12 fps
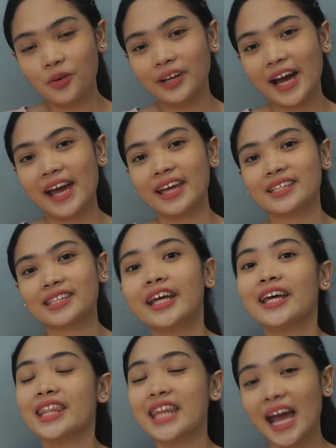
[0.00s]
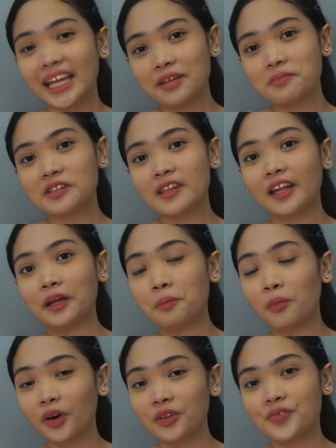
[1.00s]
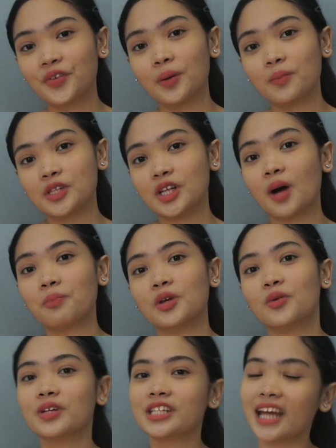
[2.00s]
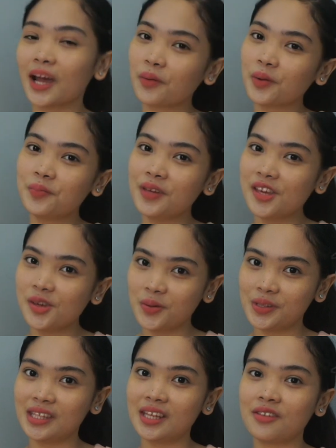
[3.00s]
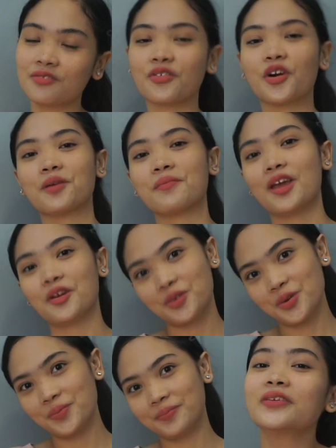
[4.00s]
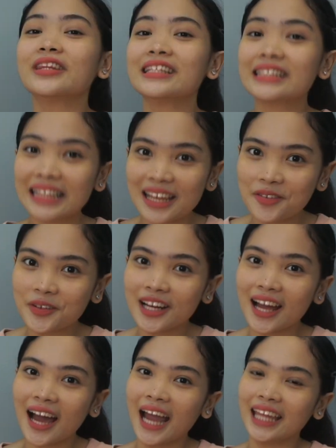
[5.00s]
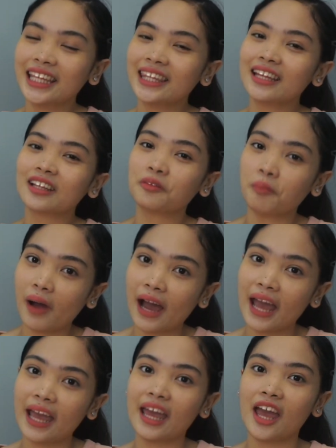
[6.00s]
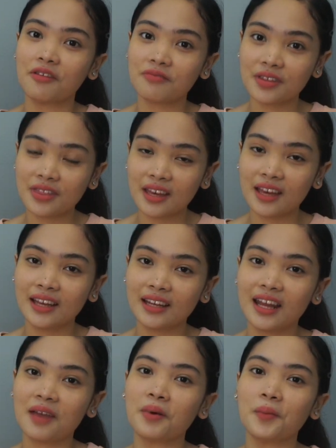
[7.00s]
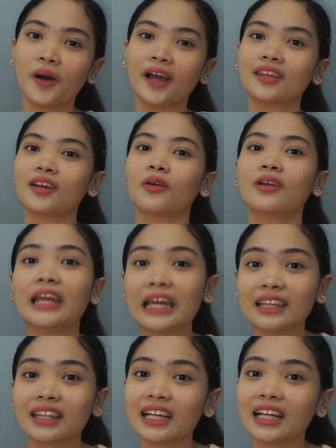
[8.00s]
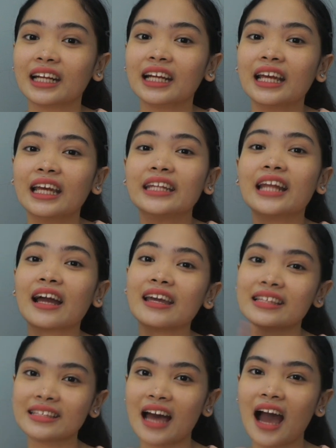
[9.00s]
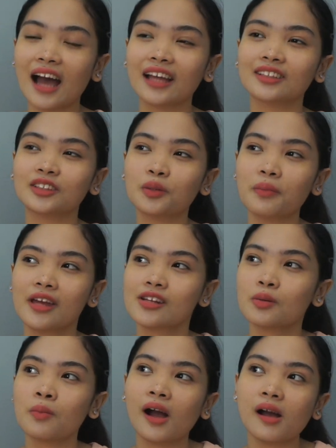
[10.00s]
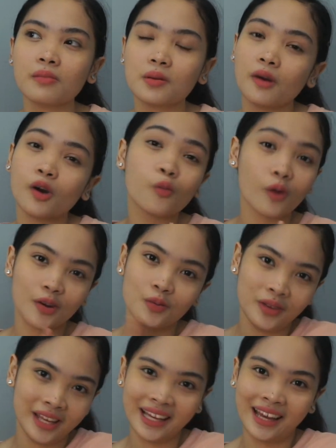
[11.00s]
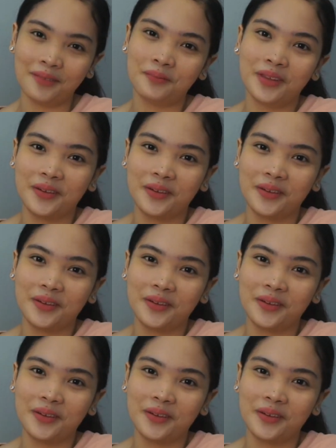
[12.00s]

guys, the items that I bought from Shopee which I will be using for my group. Disclaimer lang, I did not buy everything. May papakita ko later ng isahan. So, medyo mga mga one cup